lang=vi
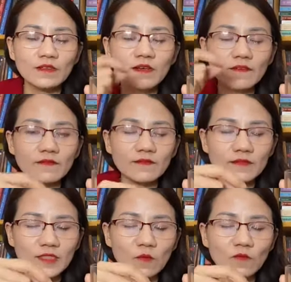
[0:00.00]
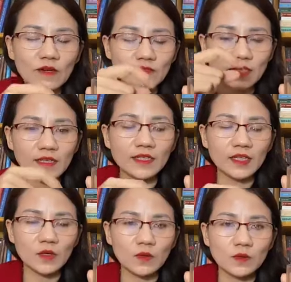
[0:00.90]
thì nước trong vào thật
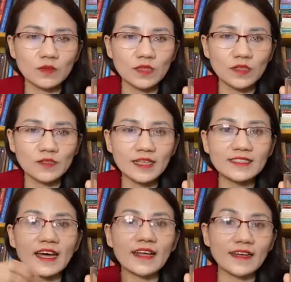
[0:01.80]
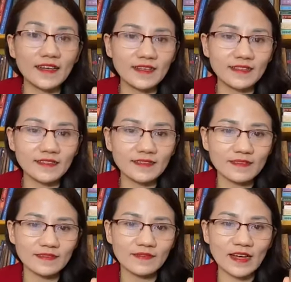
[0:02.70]
nhiều thì nó sẽ tràn hết cái nước
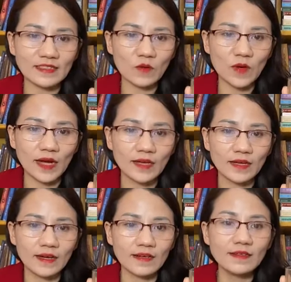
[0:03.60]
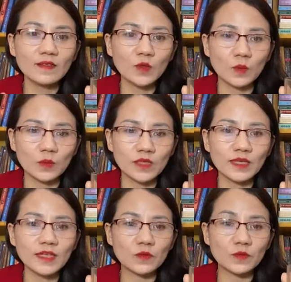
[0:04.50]
vàng ra ngoài cái nước đục
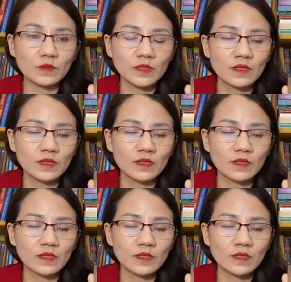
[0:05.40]
những cái điều